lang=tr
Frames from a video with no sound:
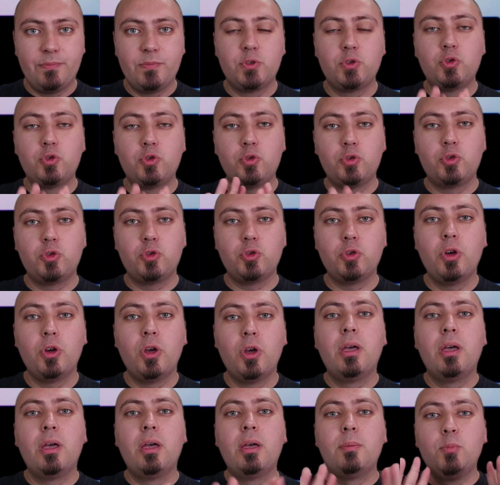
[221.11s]
Çünkü
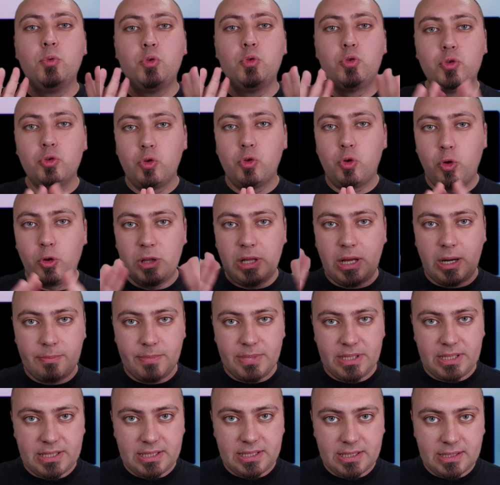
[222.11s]
bütün konular
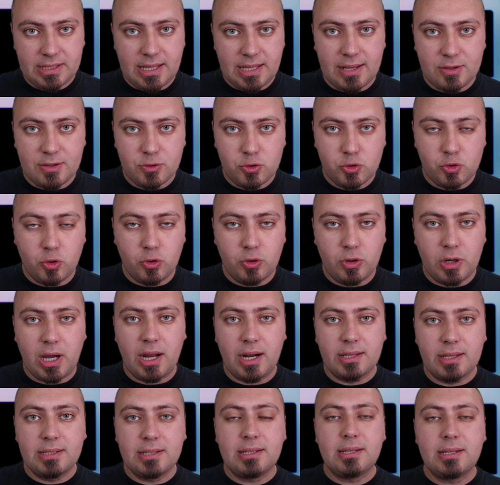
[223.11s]
bittikten sonra
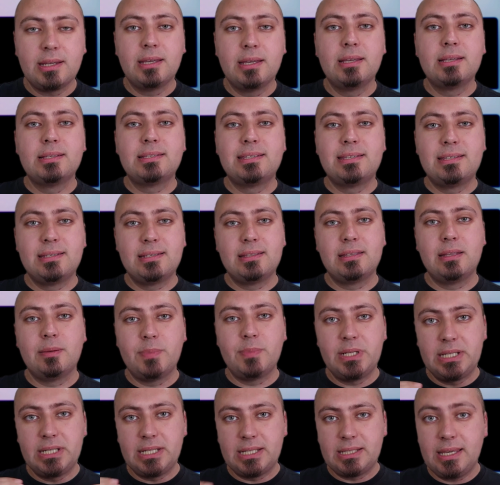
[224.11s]
artık sizinle
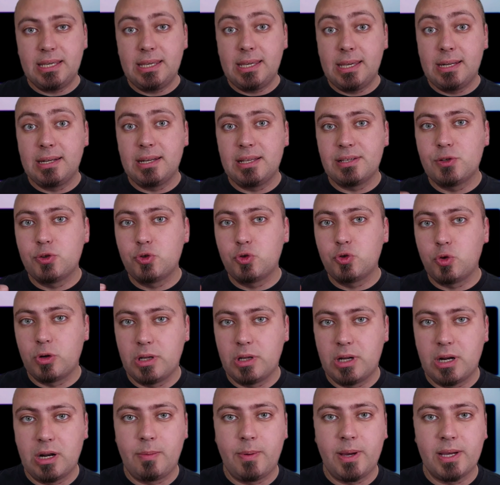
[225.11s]
birlikte yeni nesil
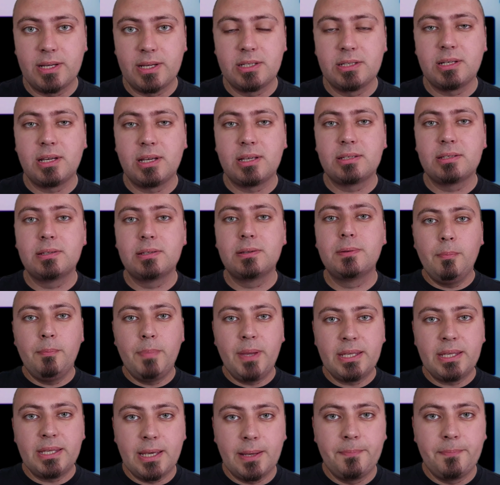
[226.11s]
sorulara başlayacağız.
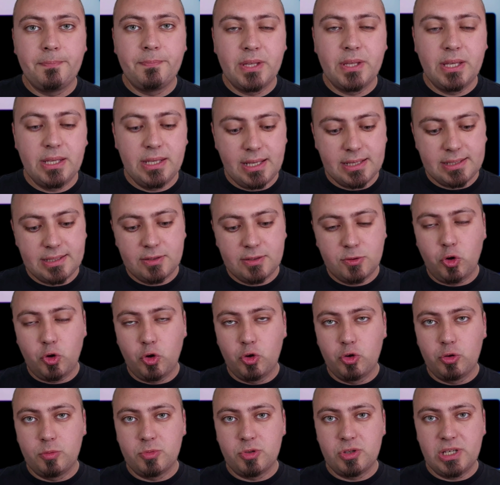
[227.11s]
Peki yazın
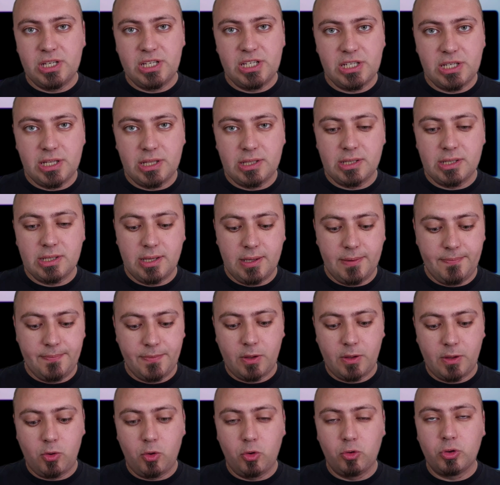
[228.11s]
konumuzu işledik.
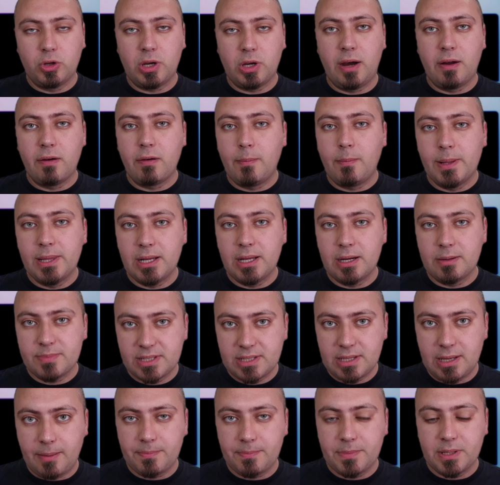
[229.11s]
Konu
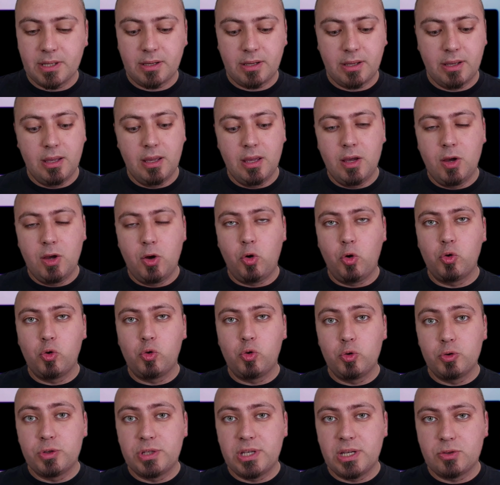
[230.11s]
kavramalarımızı yaptık.
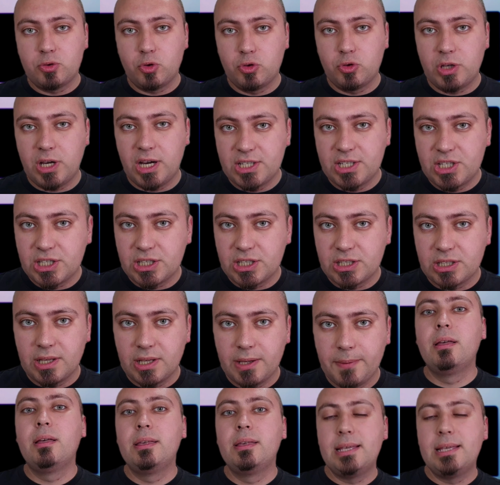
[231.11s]
Okul sezonu
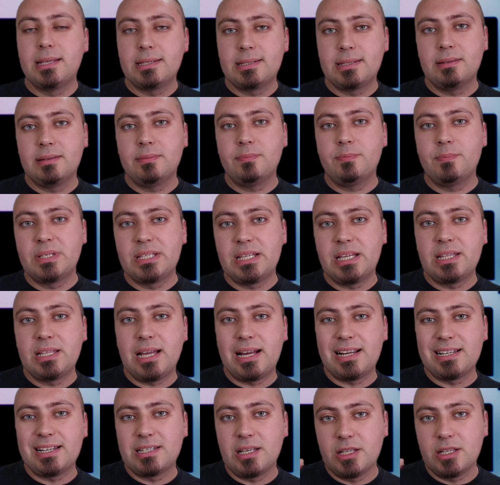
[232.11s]
açıldı. Yazın bize
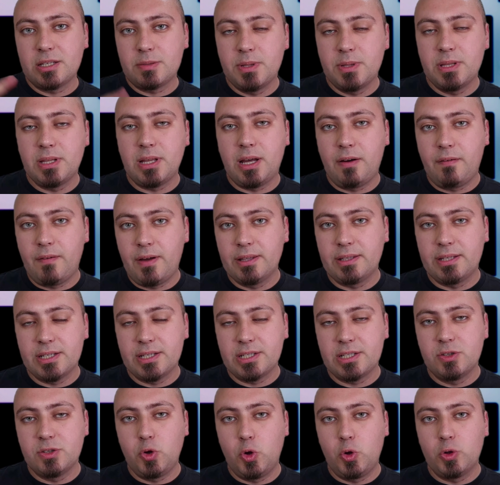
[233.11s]
ders çalışmanın
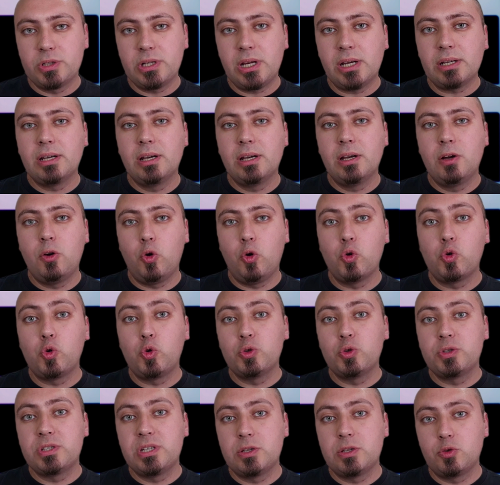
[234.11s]
avantajı ne olacak?
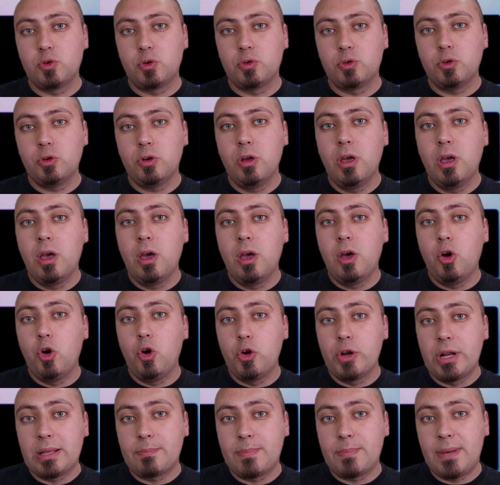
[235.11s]
Okul sezonu
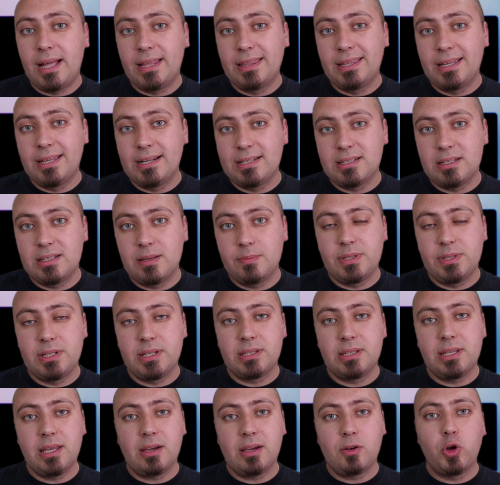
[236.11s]
öğretmenlerinizle
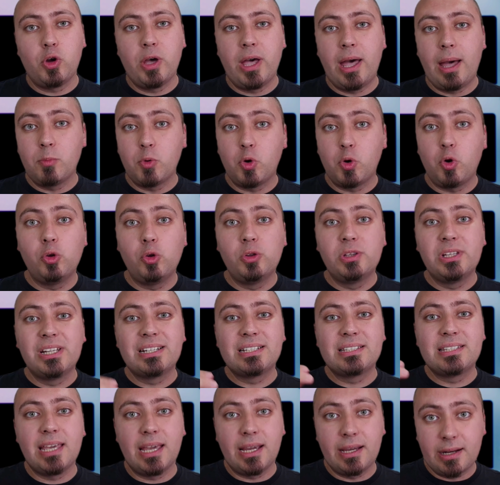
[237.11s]
birlikte hem
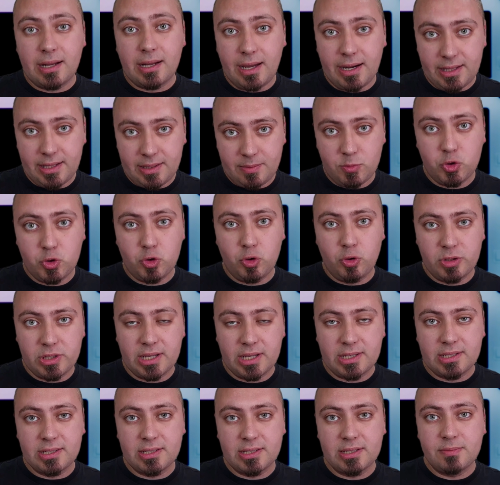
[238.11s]
konuları tekrar etmiş
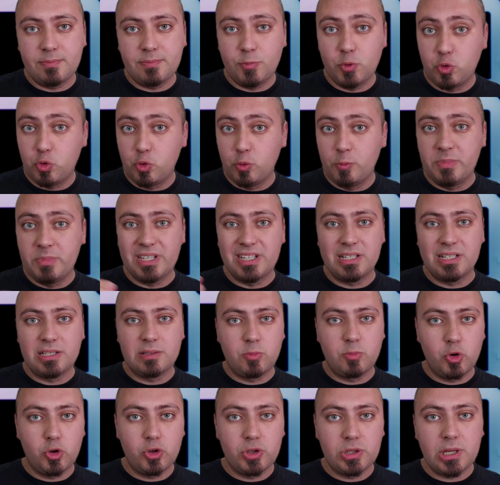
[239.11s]
olacaksınız bütün bir yıl
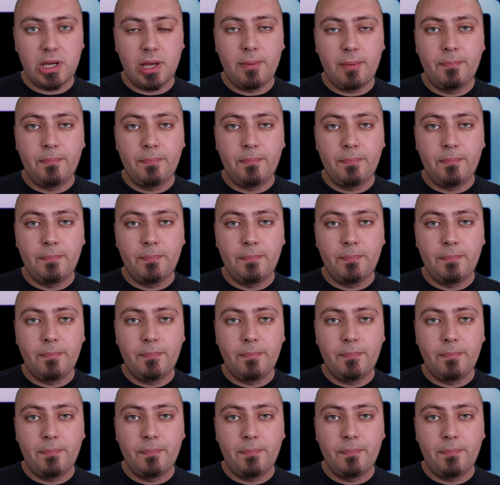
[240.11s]
boyunca